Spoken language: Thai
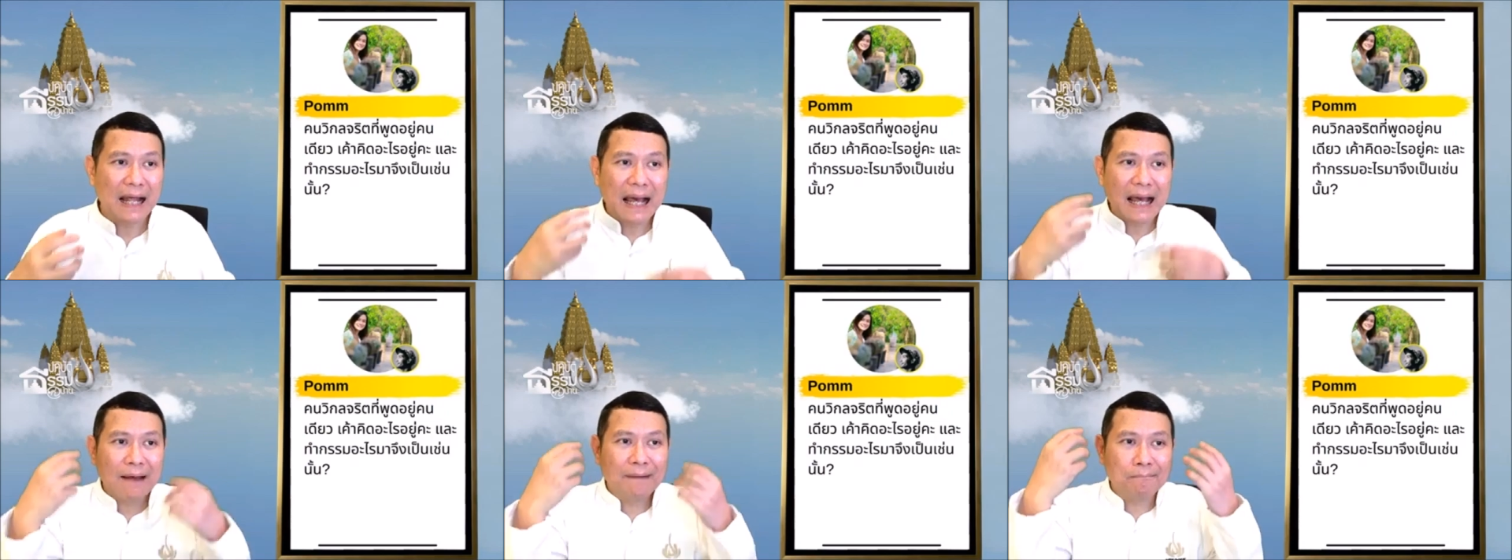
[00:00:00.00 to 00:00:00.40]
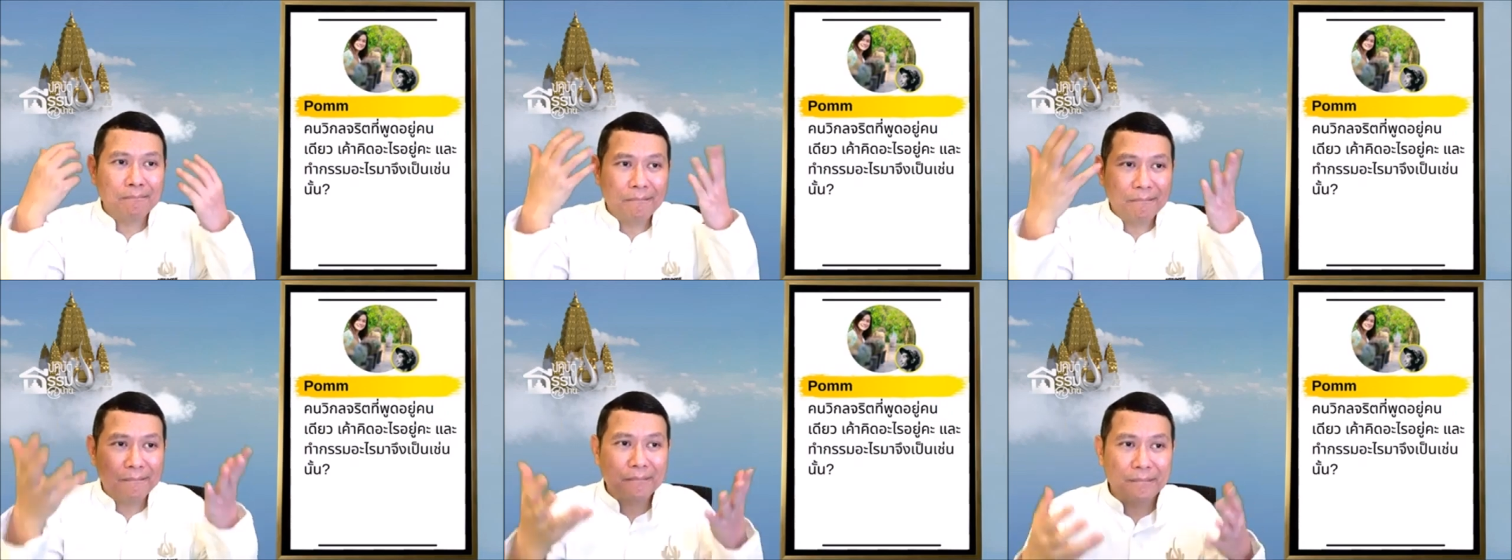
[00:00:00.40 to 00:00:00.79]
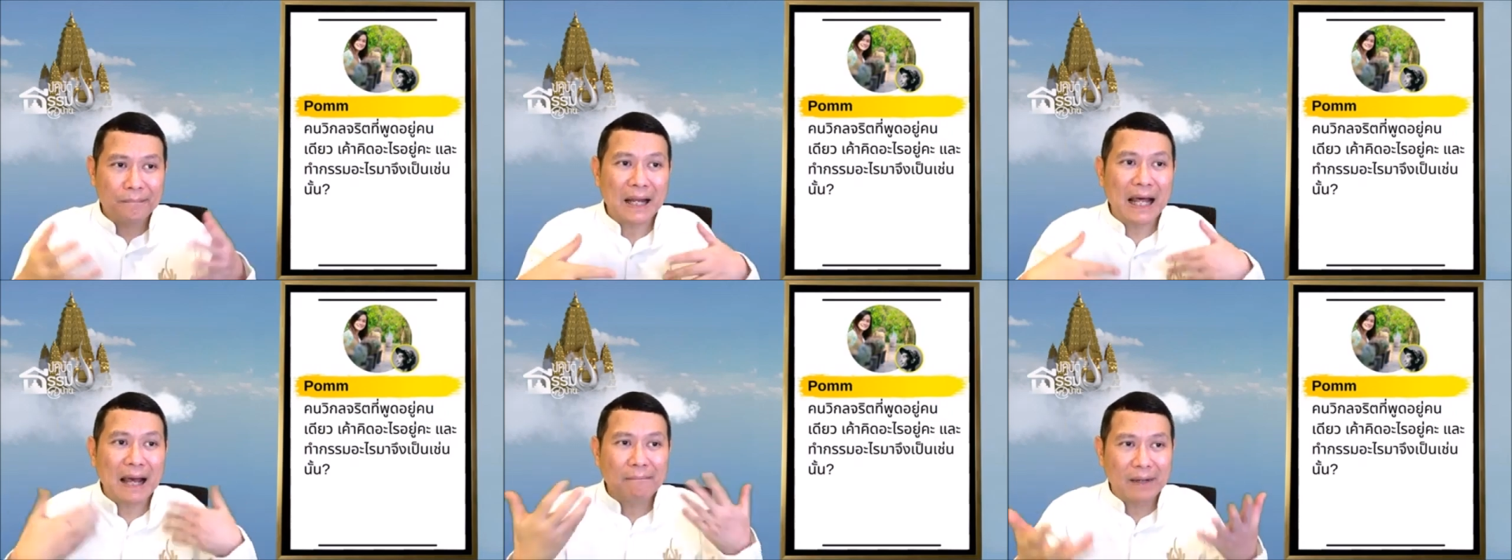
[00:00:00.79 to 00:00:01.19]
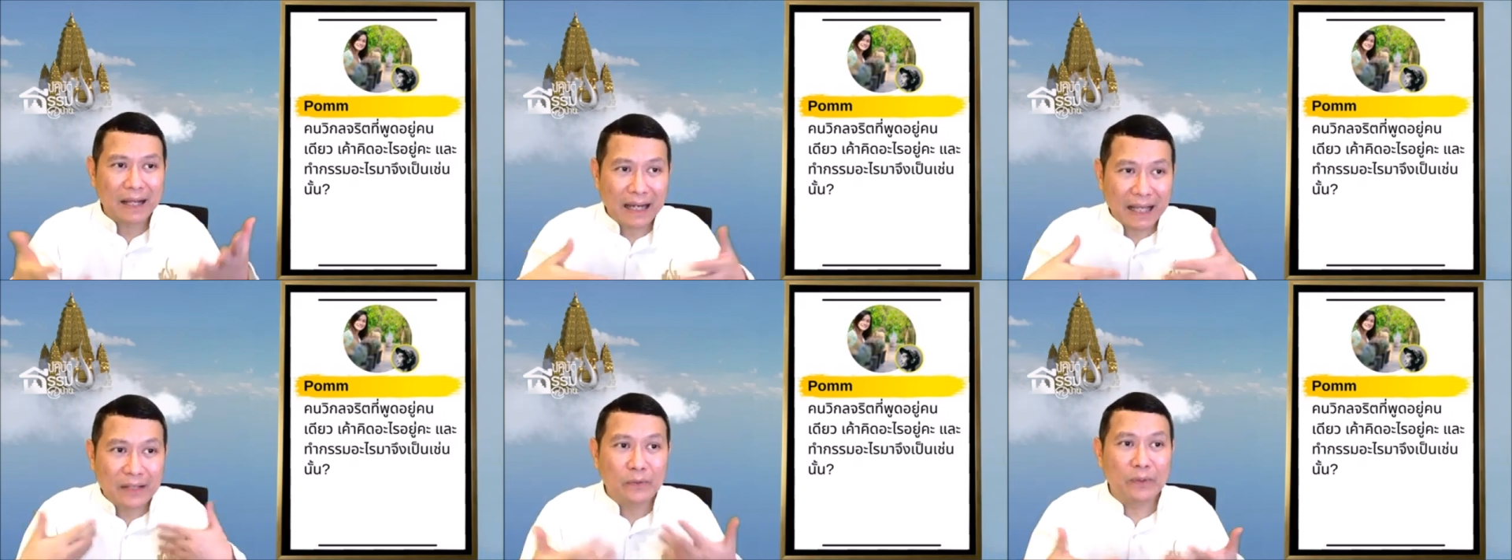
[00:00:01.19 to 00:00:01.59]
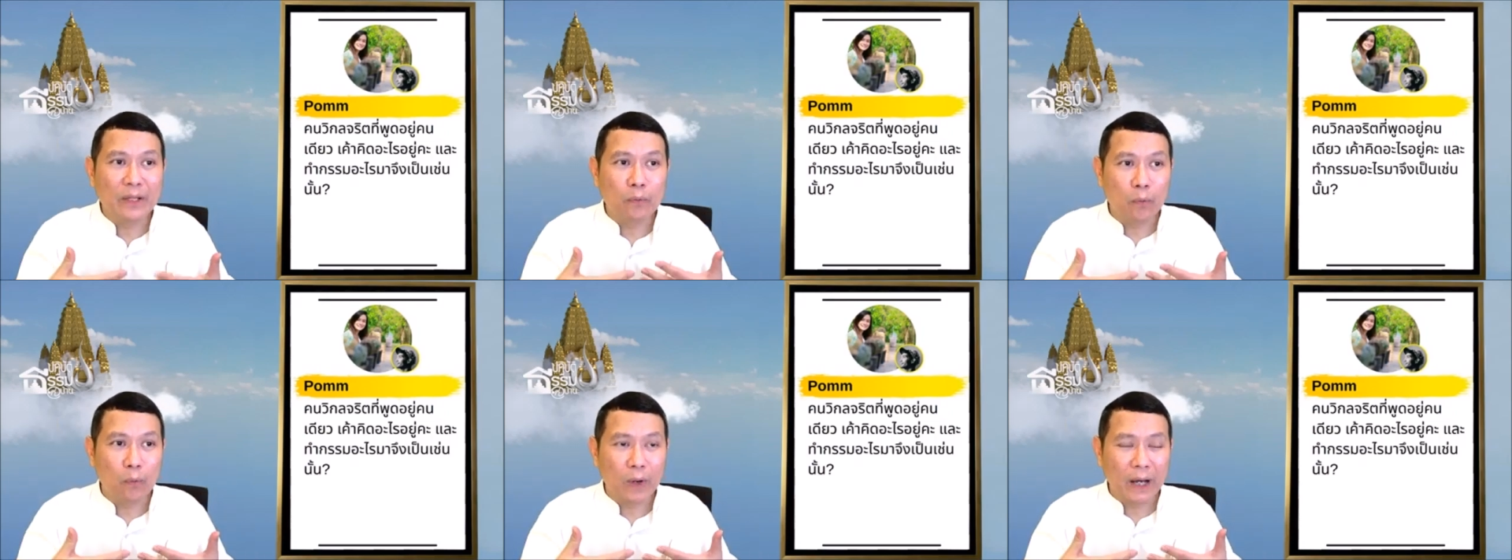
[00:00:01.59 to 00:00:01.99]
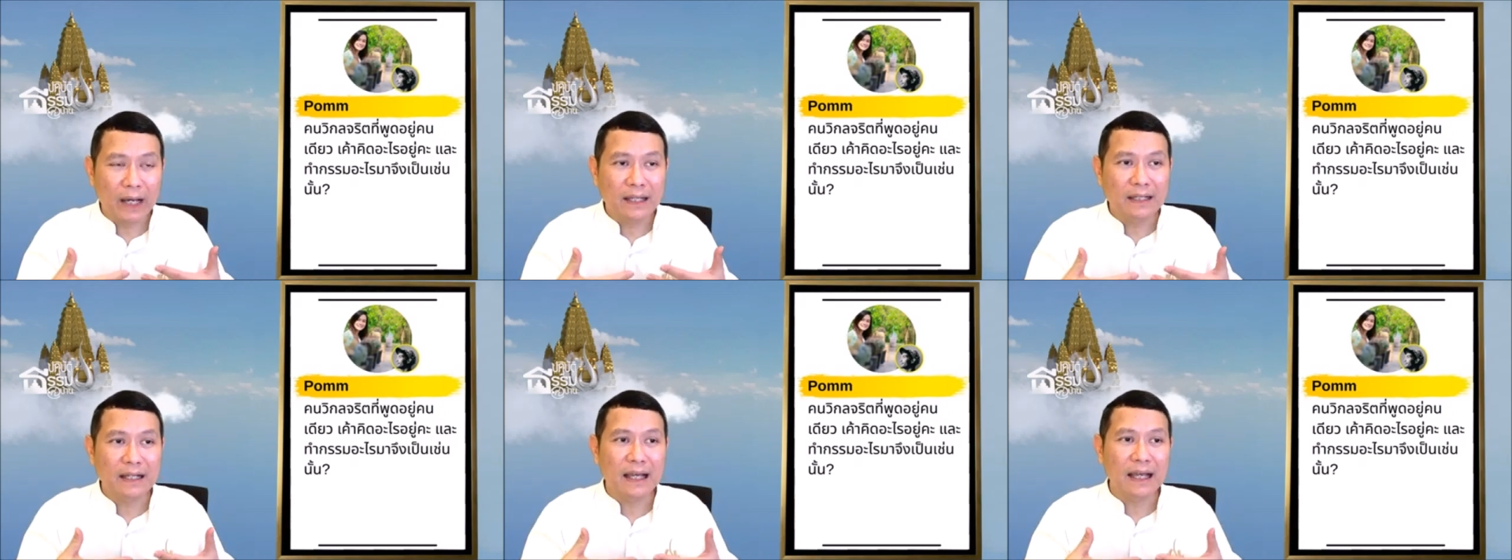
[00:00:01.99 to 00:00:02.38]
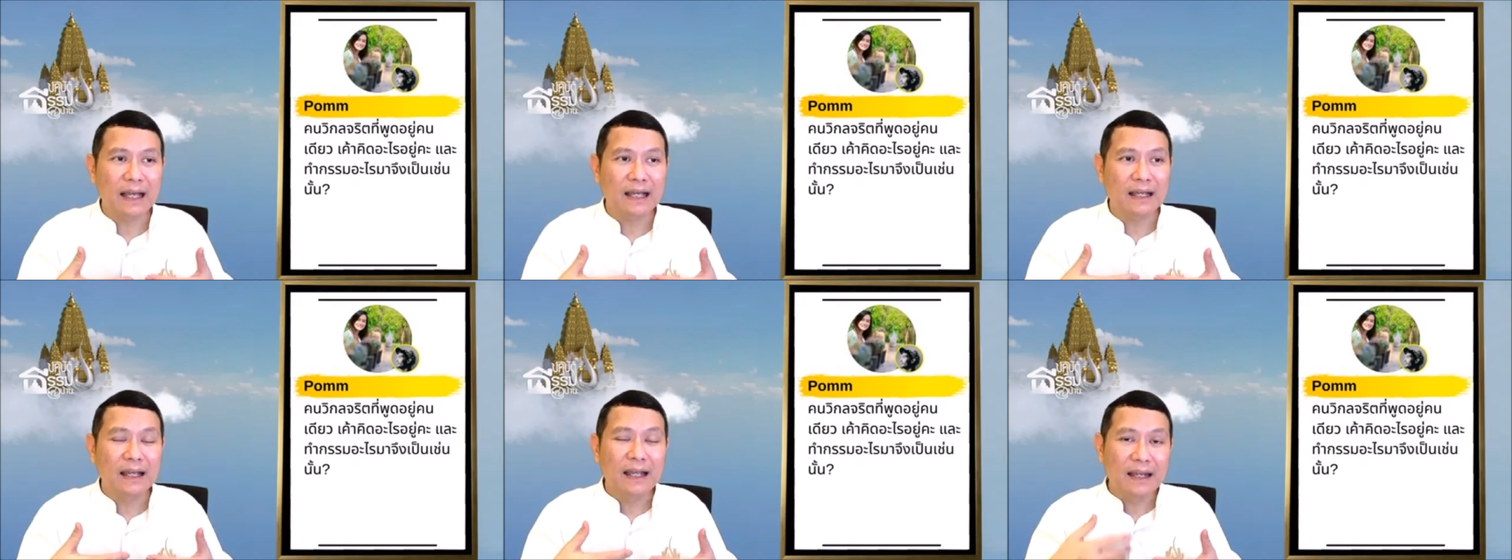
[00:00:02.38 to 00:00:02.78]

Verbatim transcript: ล่ามพล่ามอะไรอยู่ในหัวนะฮะ